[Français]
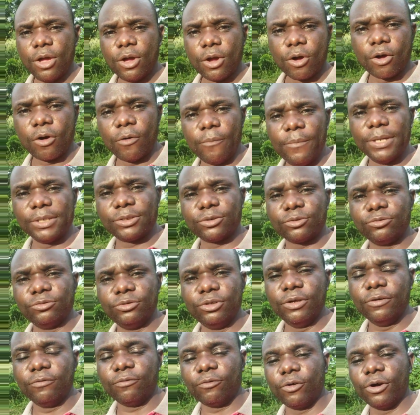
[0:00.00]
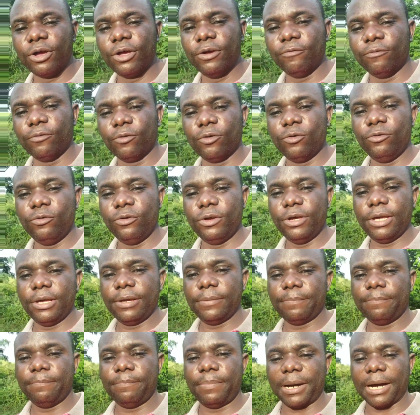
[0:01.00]
comment est-ce nous devons évoluer
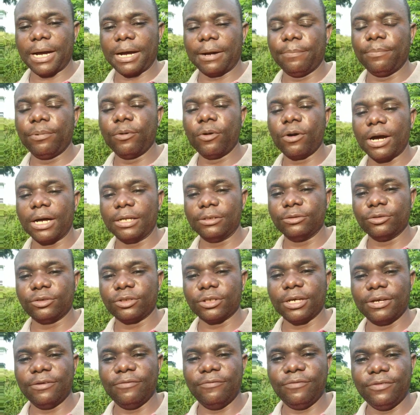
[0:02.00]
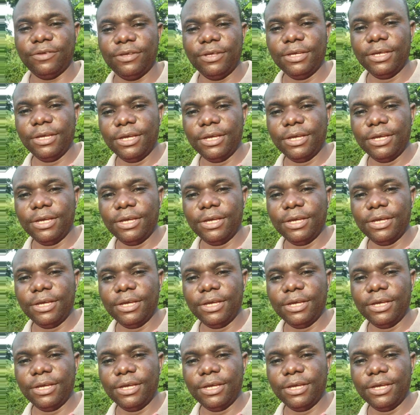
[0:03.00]
par rapport à notre vie.